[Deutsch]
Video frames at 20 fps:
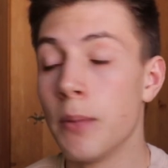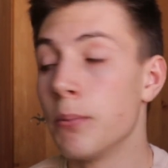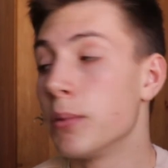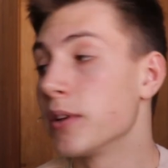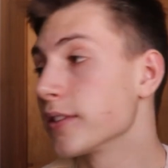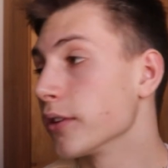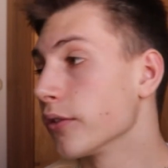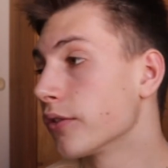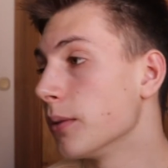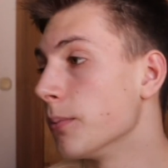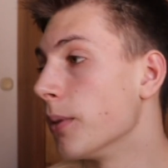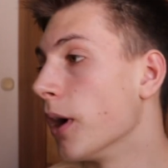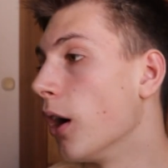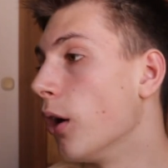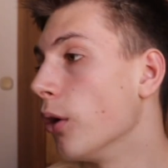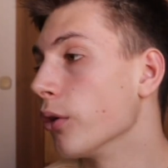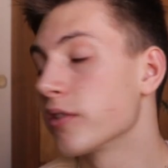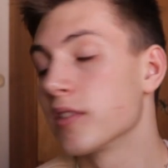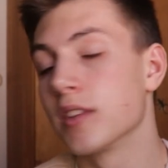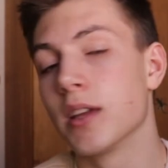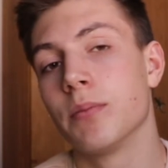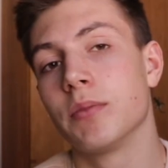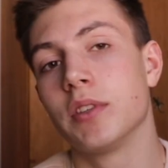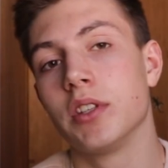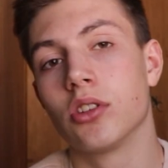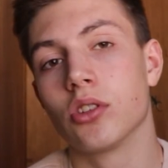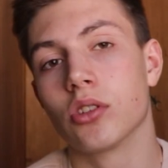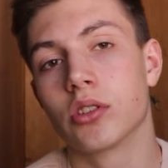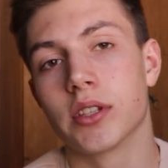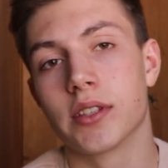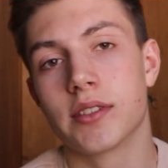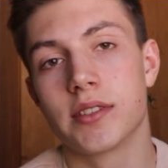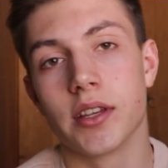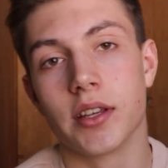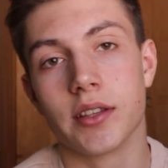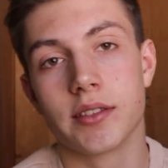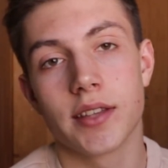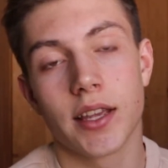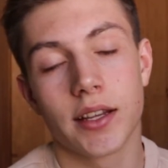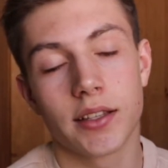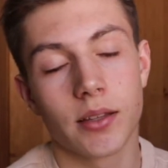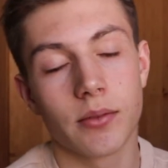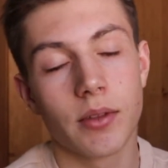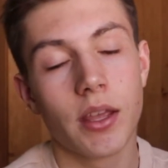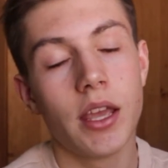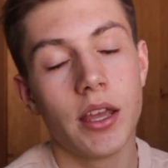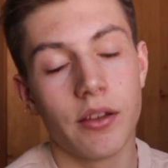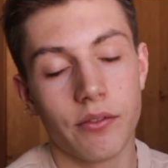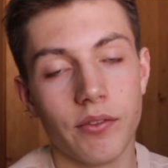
Bis auf die paar Ausnahmen, die ich euch jetzt hier gezeigt habe,